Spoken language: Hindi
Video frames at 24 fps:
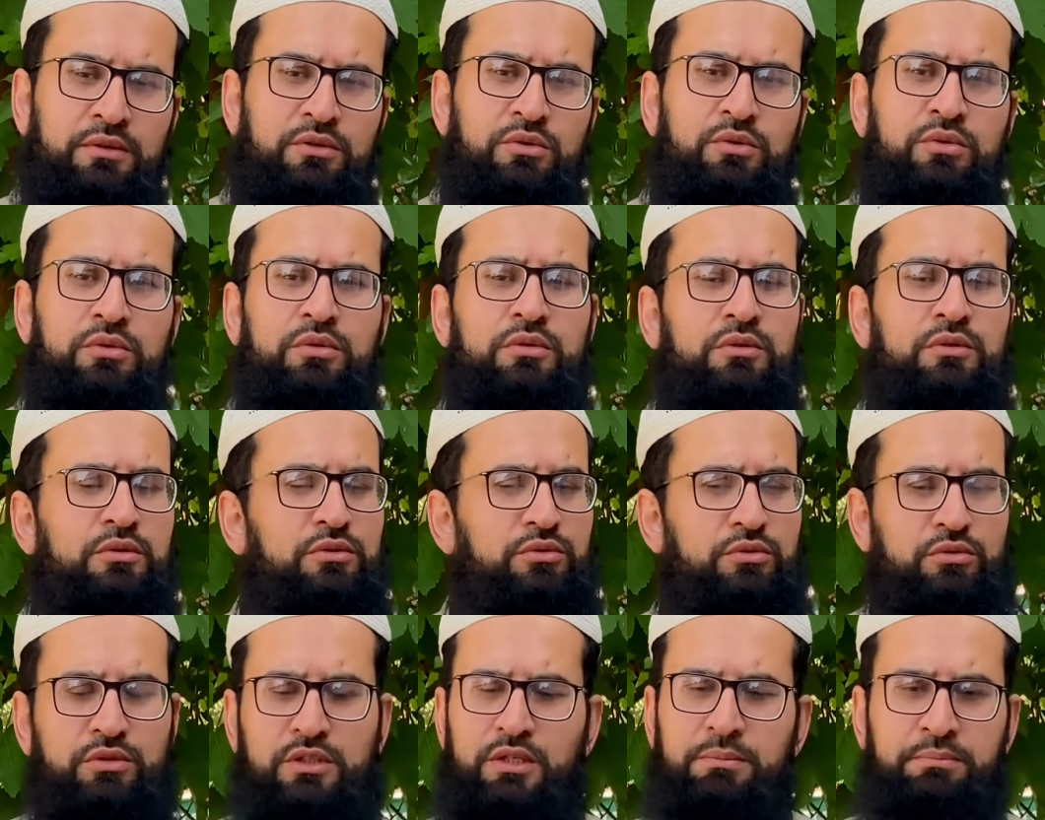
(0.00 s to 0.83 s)
फिर दो
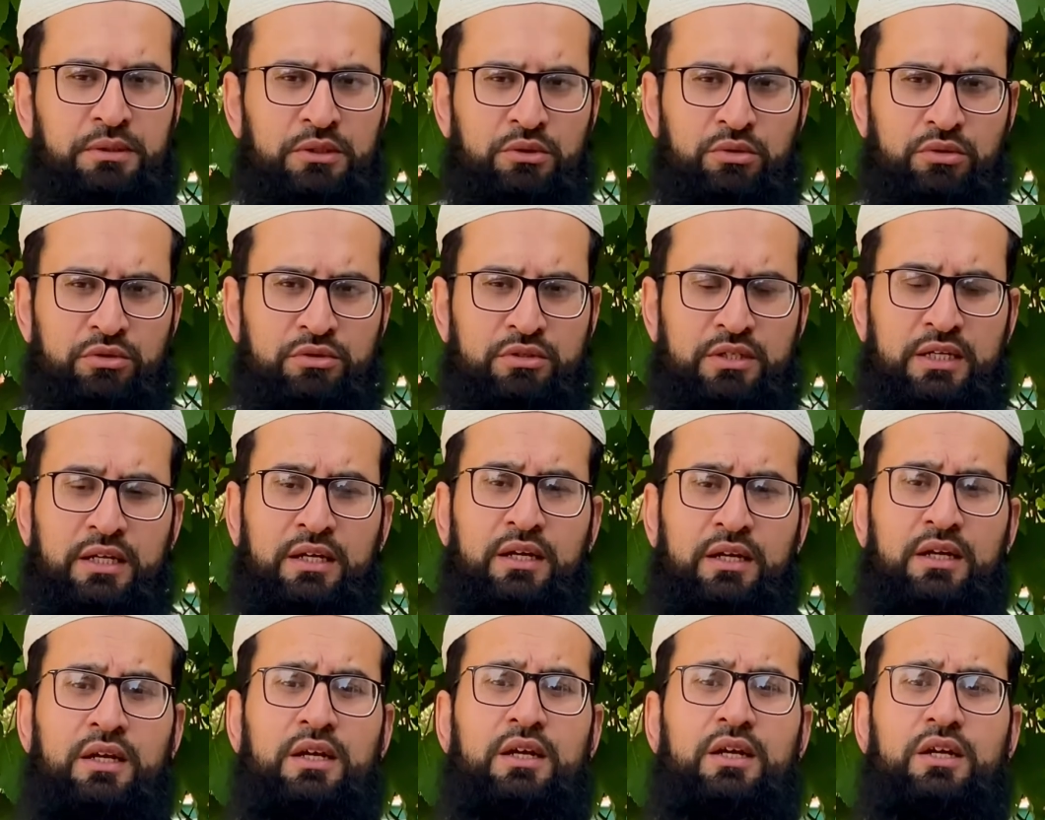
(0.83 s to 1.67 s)
तो तब भी दुरुस्त
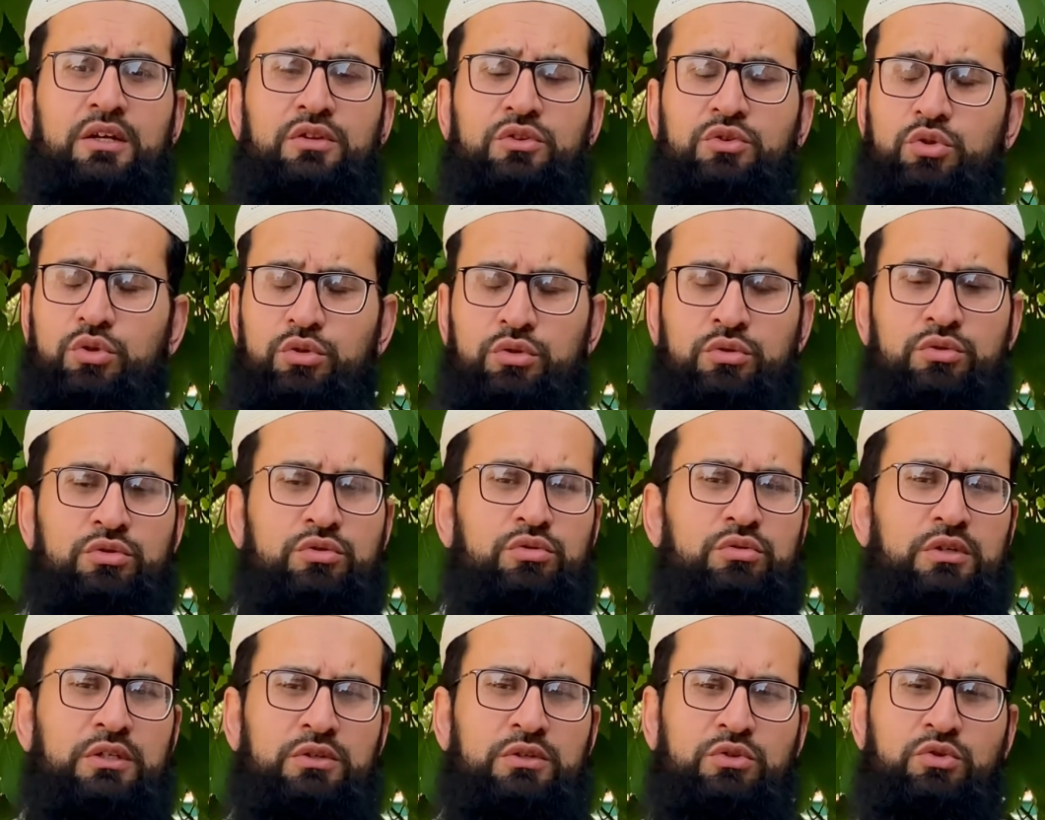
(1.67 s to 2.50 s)
है दोनों
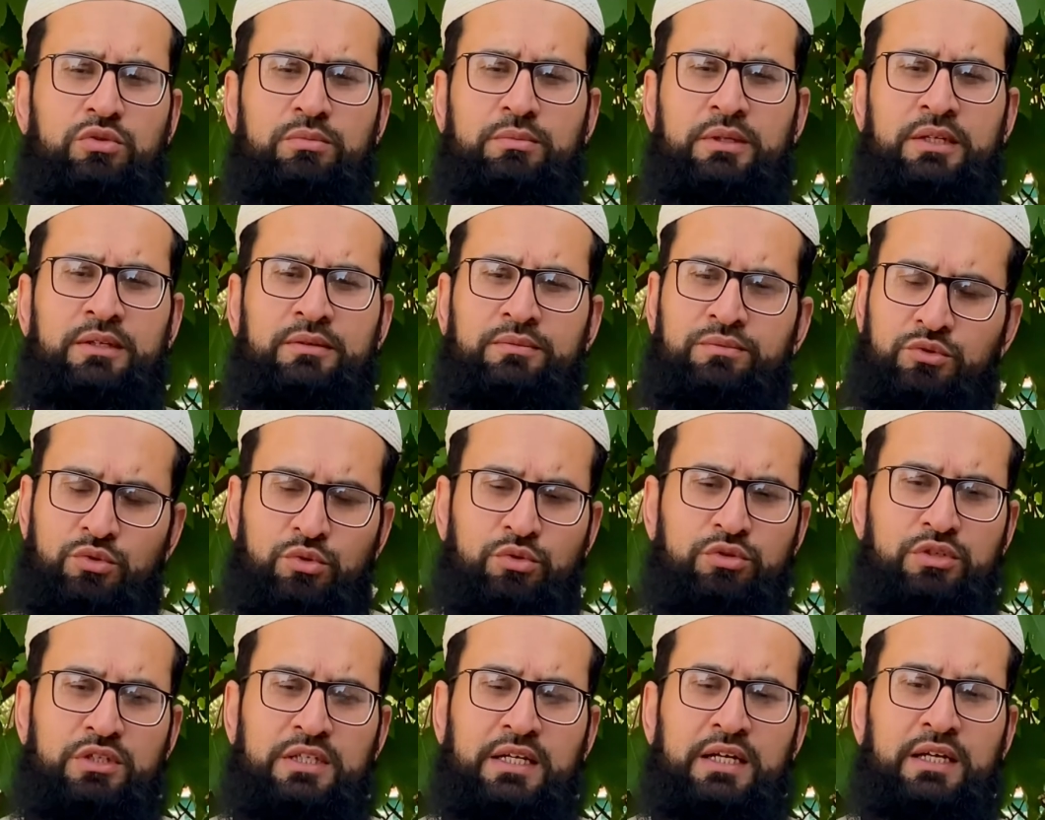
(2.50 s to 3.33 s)
सूरतों में
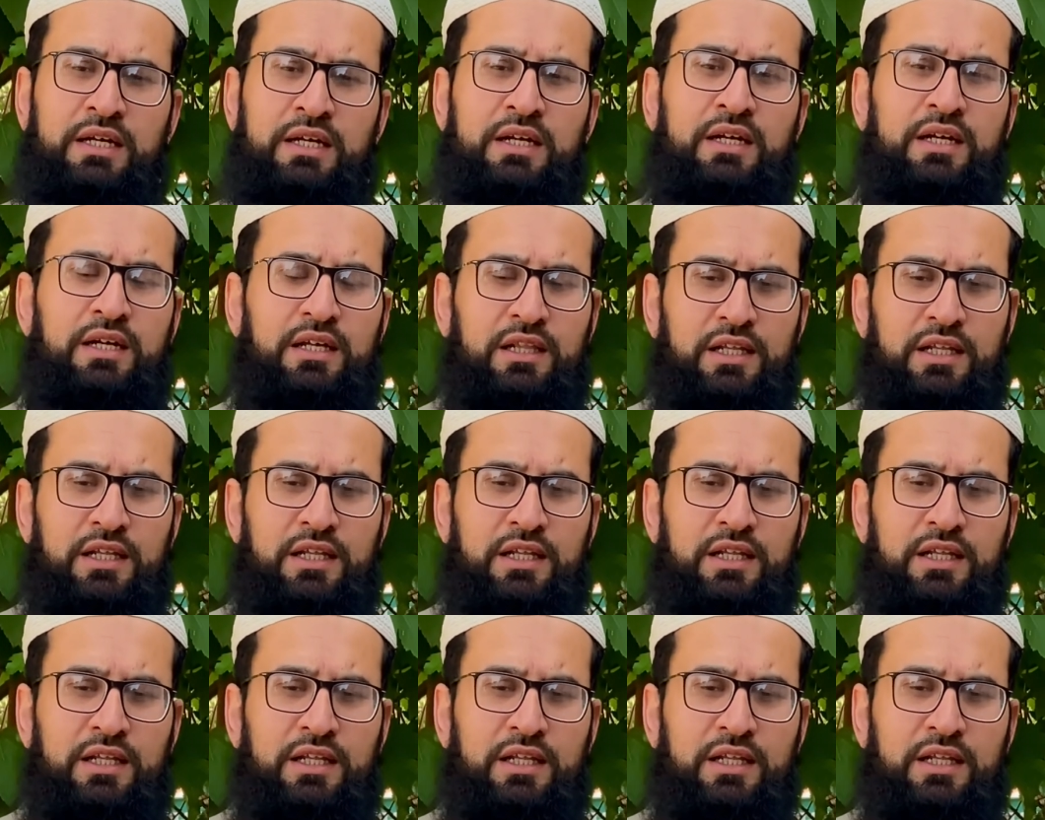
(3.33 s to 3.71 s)
दुरुस्त है